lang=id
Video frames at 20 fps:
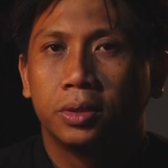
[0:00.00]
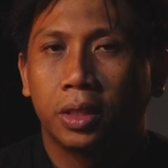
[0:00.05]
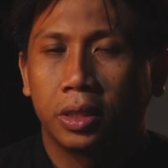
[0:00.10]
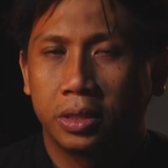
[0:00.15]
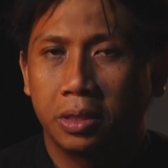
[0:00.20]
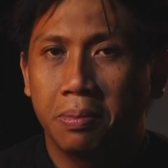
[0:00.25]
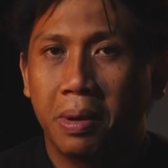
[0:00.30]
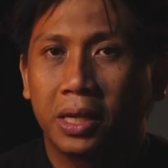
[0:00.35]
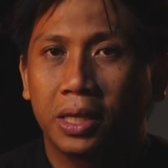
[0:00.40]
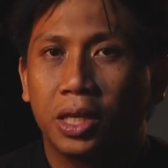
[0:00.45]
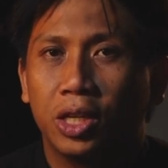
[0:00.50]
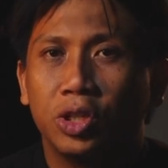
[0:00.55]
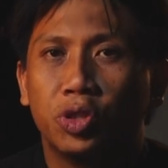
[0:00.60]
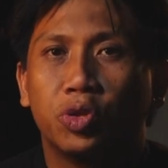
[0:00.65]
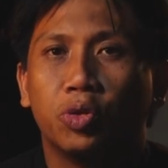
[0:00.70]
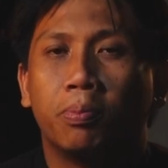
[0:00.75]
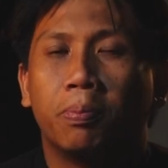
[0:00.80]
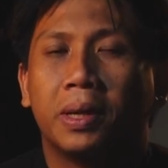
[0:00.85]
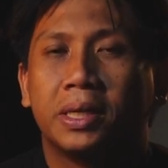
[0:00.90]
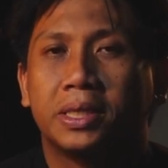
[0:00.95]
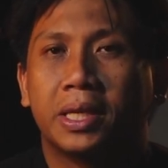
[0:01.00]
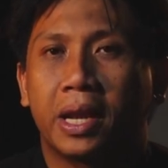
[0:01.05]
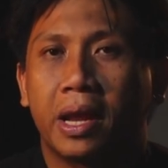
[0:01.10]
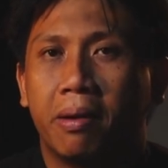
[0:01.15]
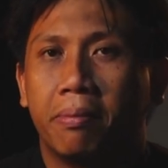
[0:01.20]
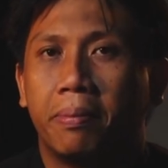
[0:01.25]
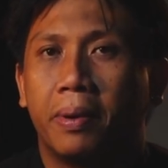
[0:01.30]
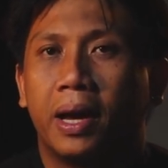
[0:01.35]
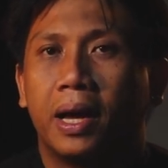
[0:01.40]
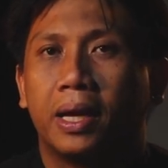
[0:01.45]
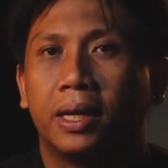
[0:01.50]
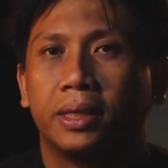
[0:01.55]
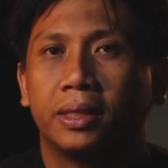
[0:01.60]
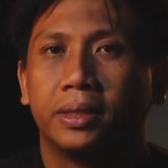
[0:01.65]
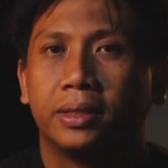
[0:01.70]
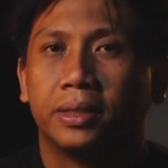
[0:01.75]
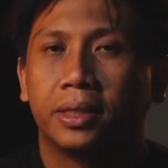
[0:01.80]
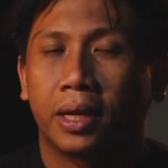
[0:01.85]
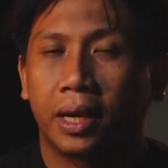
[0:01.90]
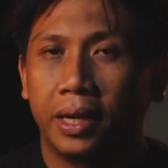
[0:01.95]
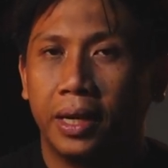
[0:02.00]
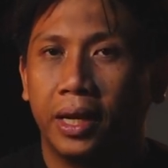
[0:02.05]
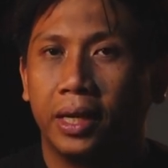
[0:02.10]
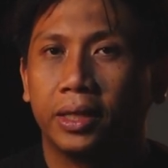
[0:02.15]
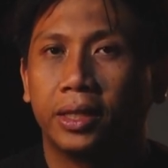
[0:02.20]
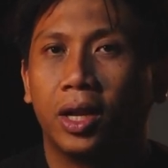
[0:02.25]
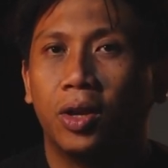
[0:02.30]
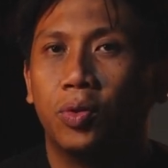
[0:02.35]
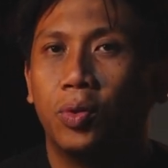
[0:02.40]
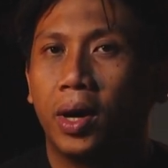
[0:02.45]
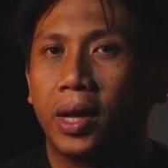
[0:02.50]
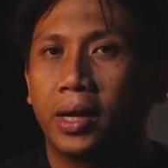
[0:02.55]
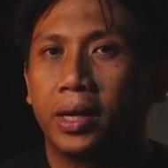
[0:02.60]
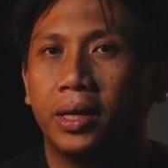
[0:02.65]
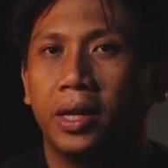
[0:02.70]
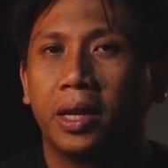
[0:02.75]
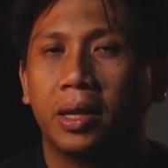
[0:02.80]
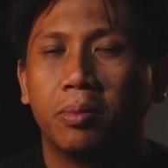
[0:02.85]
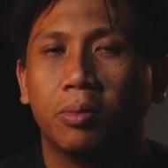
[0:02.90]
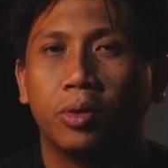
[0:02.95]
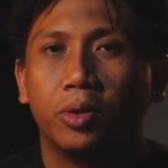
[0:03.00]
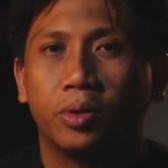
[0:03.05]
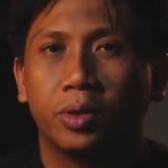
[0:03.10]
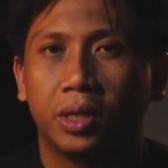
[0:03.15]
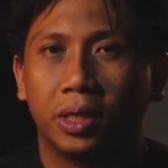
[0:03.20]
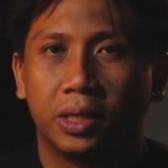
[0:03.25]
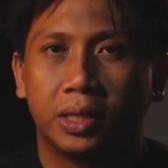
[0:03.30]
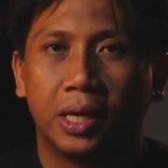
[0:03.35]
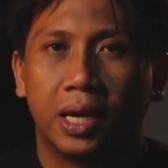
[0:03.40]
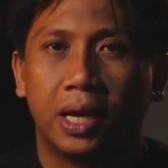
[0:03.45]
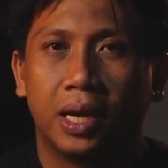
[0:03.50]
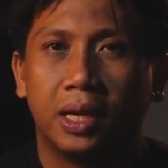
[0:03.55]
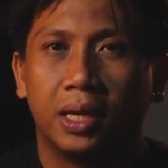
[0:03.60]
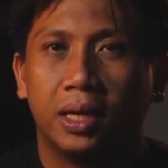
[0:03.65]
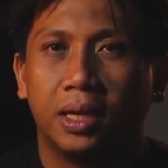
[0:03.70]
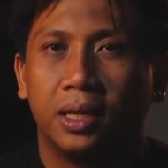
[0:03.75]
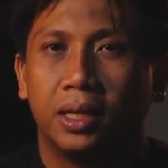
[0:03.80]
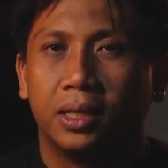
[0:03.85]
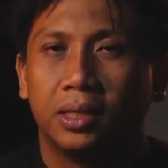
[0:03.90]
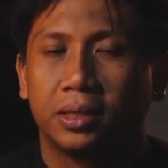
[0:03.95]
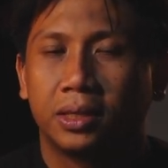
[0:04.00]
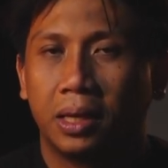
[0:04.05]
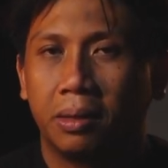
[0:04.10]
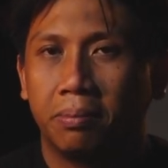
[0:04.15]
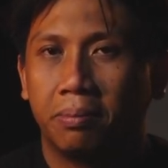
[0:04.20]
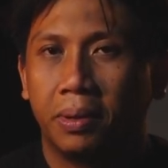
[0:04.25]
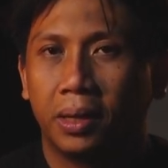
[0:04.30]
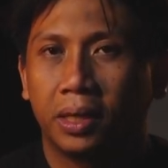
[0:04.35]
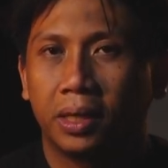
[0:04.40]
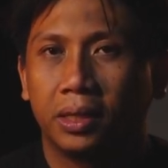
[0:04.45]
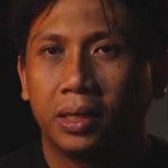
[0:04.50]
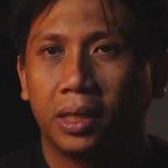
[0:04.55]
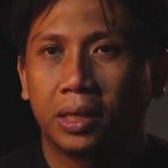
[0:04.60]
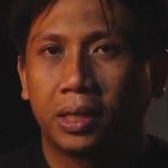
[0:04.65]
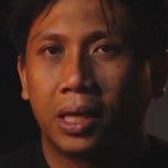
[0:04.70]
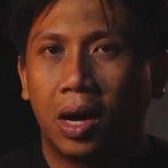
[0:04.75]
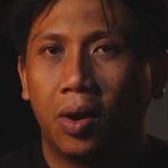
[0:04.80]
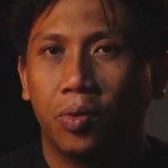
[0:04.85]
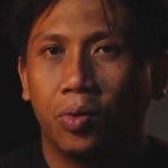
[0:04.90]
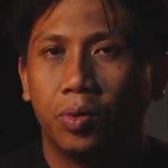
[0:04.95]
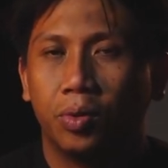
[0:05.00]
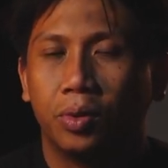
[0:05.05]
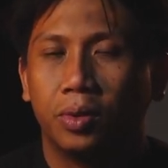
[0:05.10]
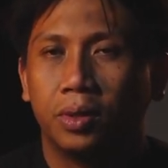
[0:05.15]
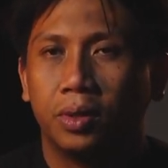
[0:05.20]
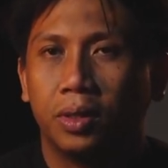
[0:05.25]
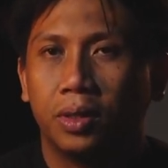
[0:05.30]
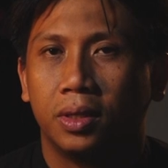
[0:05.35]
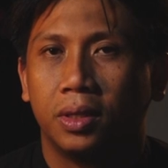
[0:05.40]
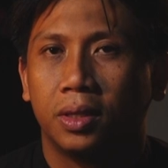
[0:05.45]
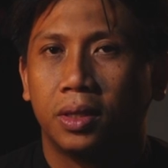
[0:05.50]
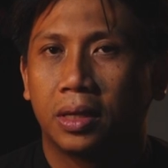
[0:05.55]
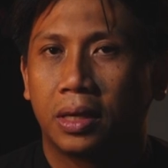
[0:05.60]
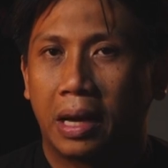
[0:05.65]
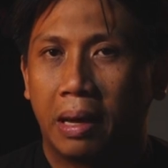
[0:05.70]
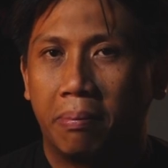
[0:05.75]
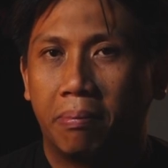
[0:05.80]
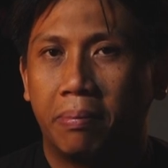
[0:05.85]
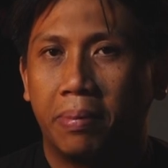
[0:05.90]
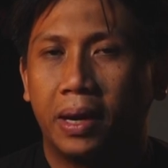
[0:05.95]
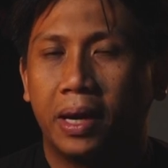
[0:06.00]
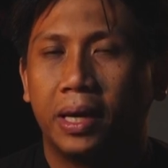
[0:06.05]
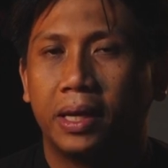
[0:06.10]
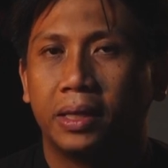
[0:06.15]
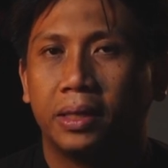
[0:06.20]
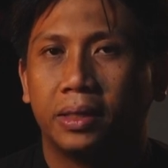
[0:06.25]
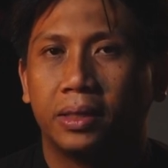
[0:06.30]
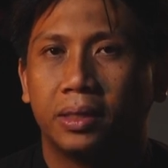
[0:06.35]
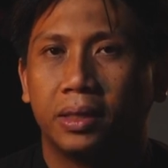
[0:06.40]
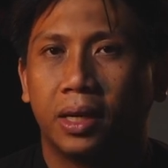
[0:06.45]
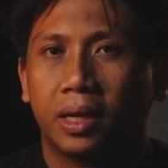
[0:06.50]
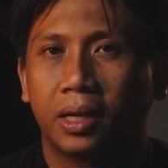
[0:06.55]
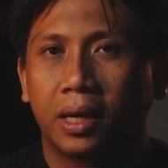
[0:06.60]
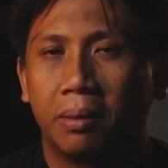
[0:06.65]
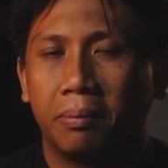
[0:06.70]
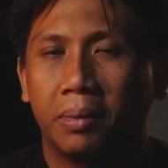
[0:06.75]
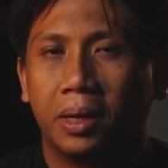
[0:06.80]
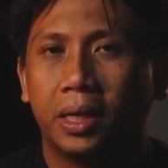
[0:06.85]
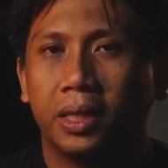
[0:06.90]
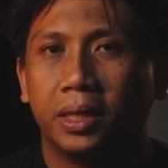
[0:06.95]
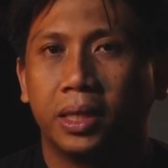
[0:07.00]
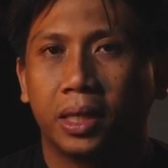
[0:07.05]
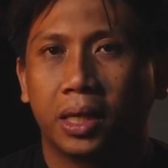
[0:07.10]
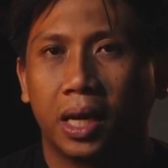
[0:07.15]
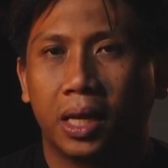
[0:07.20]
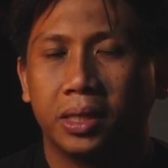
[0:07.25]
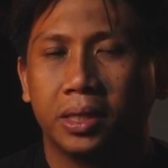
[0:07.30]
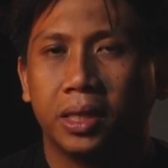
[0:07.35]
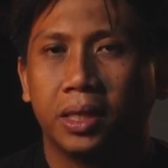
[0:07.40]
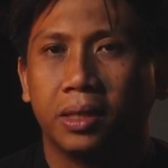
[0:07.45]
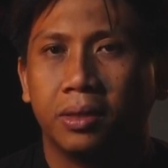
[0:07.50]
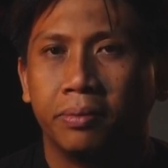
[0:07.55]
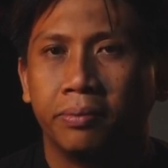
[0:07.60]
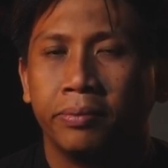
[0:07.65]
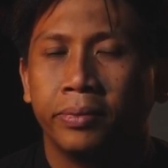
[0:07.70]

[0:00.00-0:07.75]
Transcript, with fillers: Caci maki, sumpah serapah kadang keluar dari mulut kita tanpa kita tahu kapan akan menghentikannya.